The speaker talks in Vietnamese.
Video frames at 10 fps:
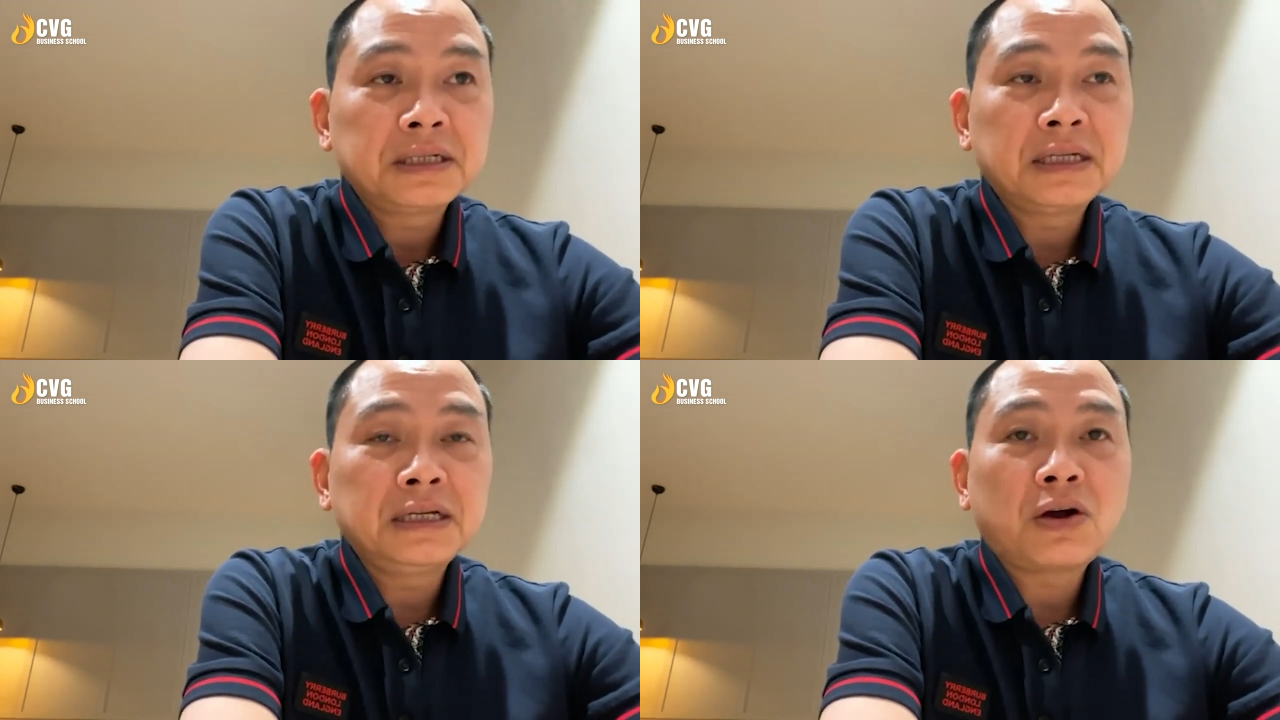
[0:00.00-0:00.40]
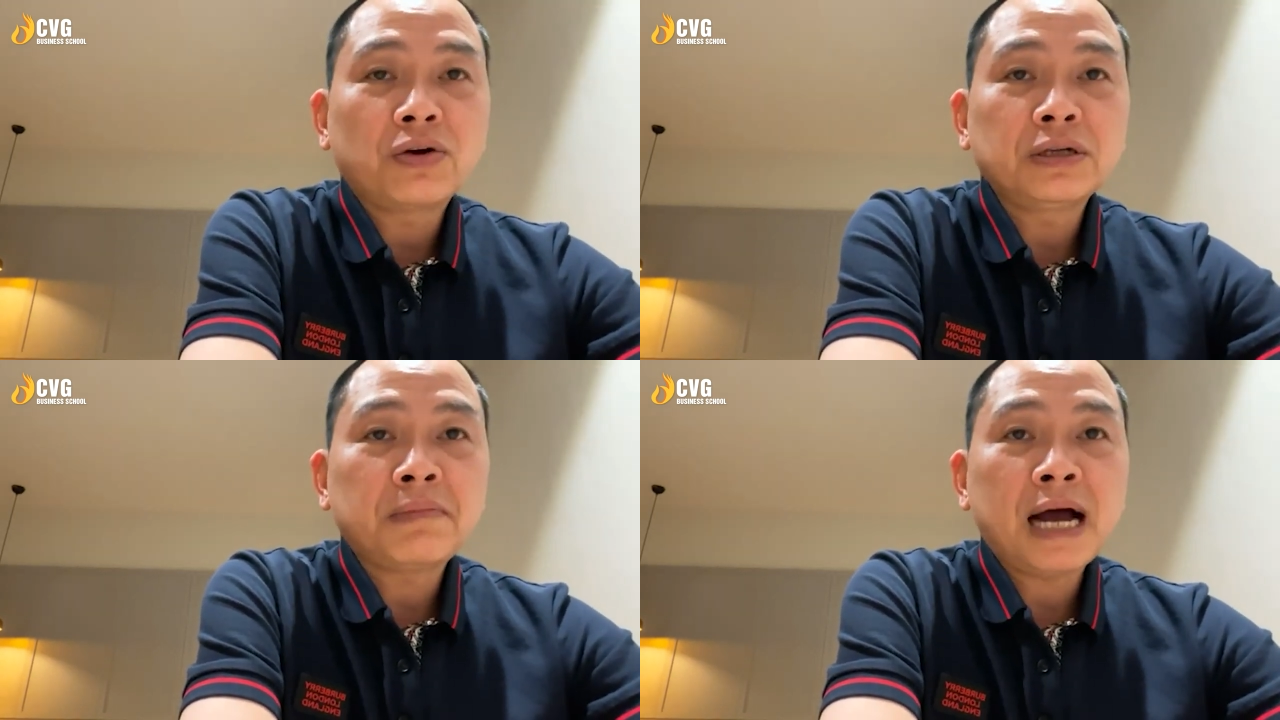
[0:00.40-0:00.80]
thế thì
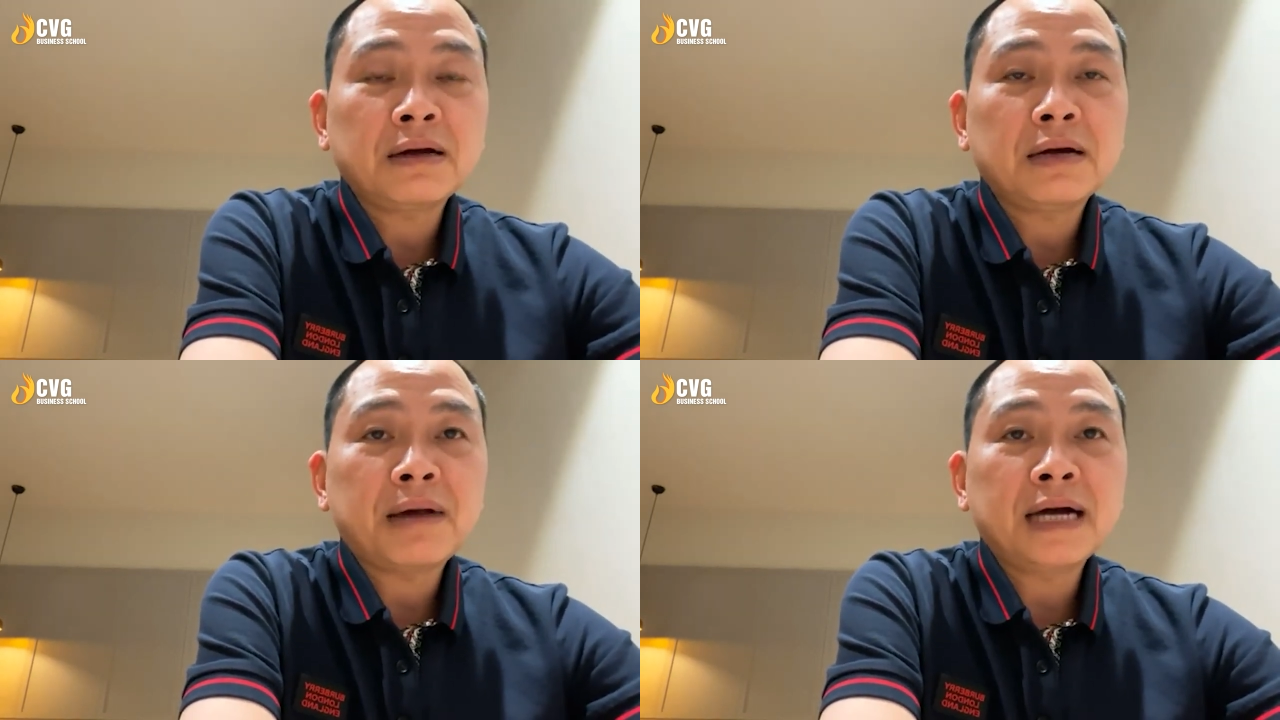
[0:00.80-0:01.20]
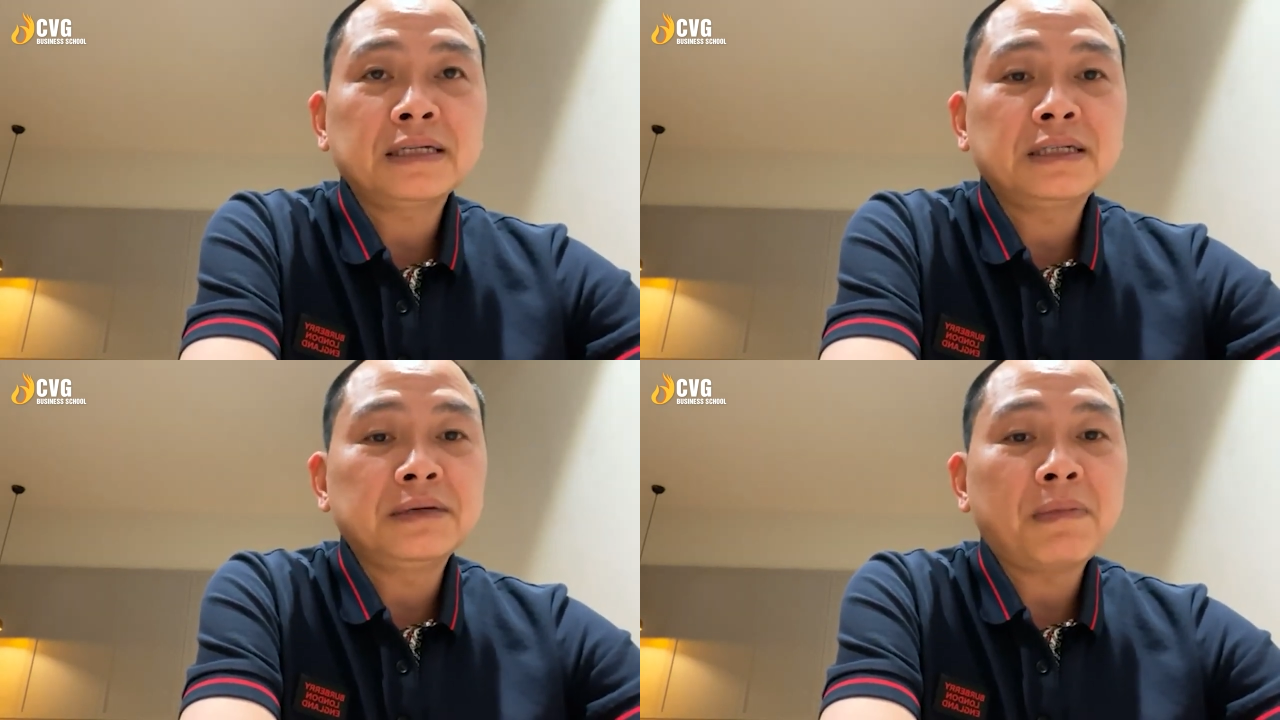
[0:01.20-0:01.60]
có những bác là bác
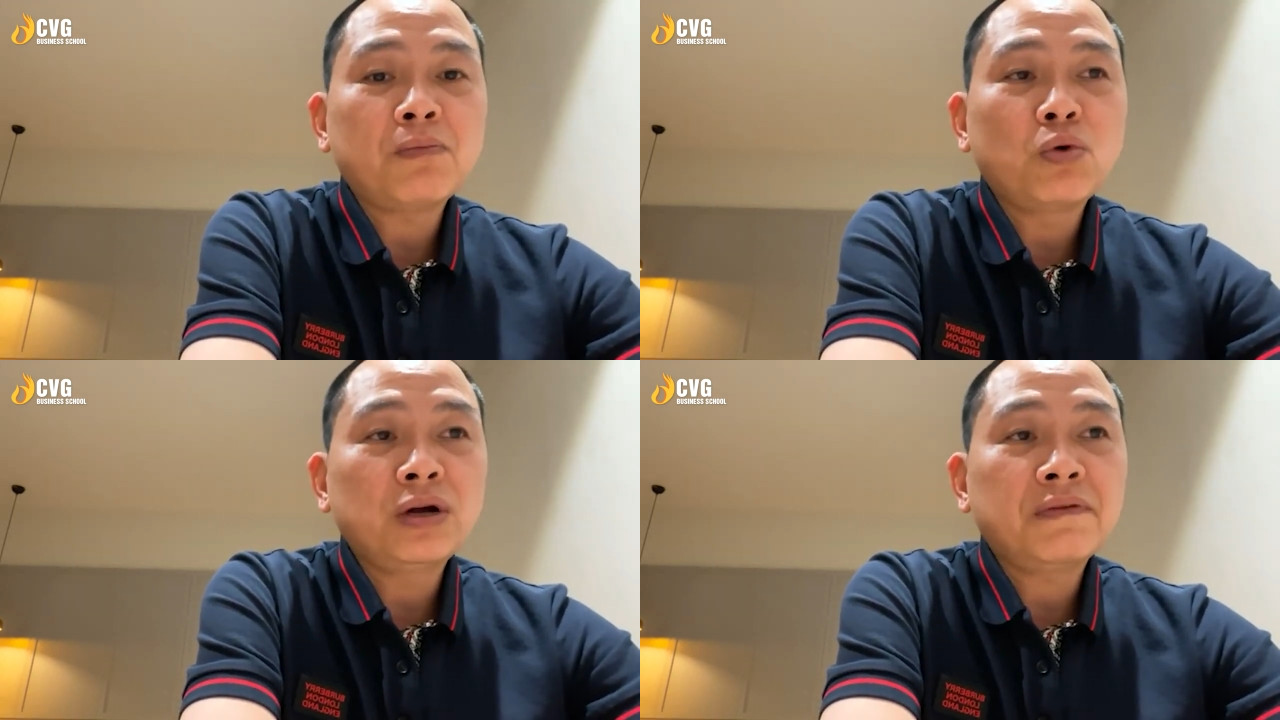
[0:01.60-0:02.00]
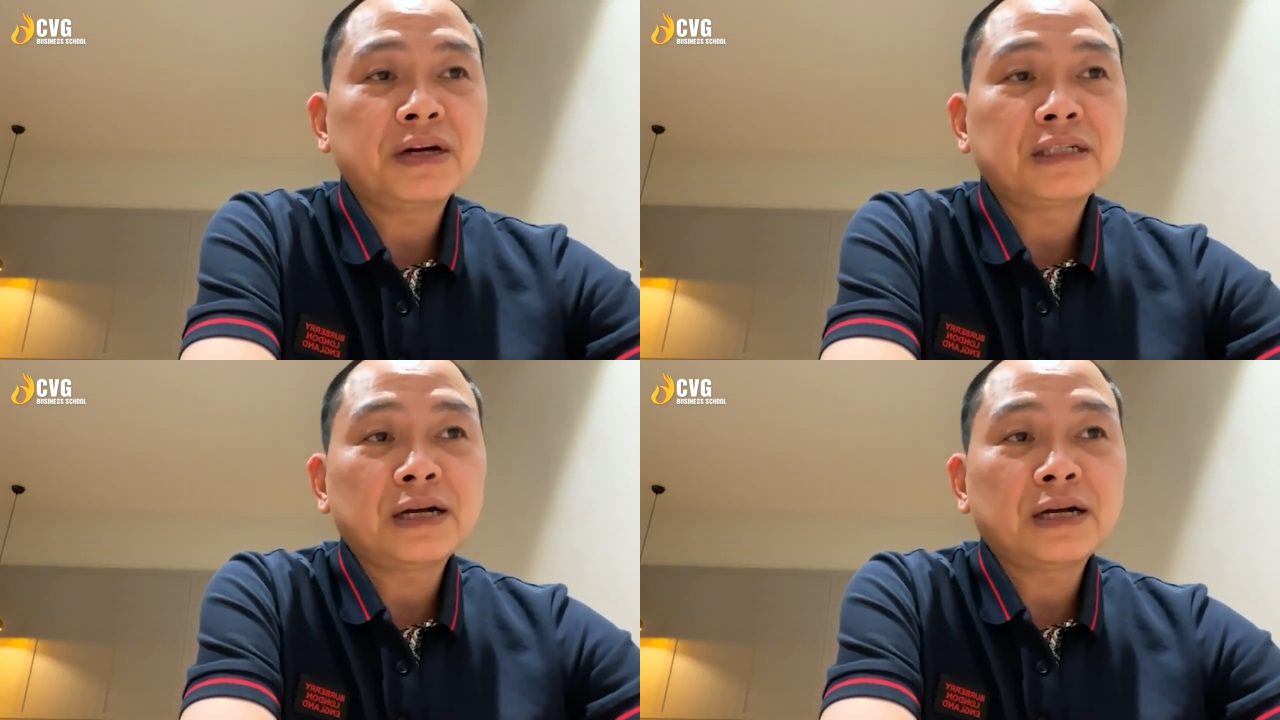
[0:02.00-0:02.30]
ấy chỉ mong muốn là vật